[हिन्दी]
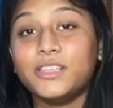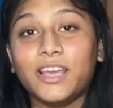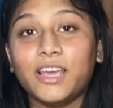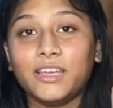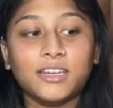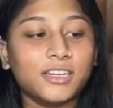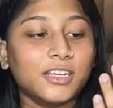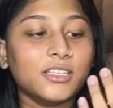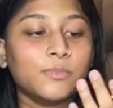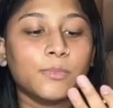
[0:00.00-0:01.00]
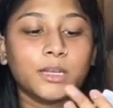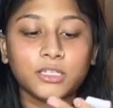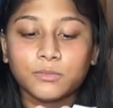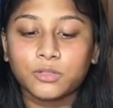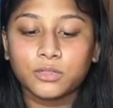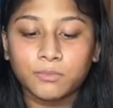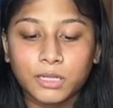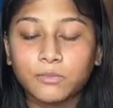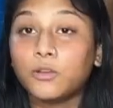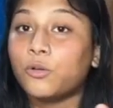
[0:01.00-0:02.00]
ये इयर मैंने जब
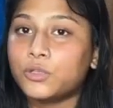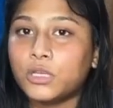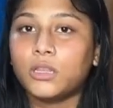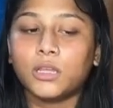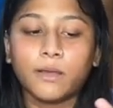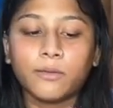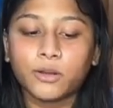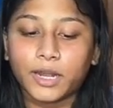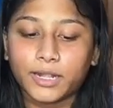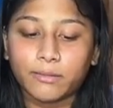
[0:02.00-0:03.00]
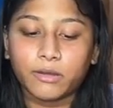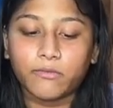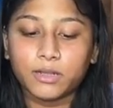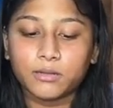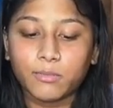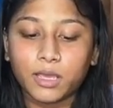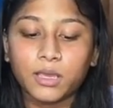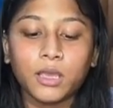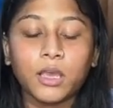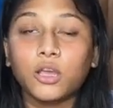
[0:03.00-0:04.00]
मतलब घुसी थी ना गेट नंबर वन में
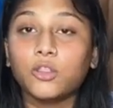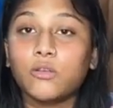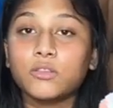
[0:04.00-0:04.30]
तो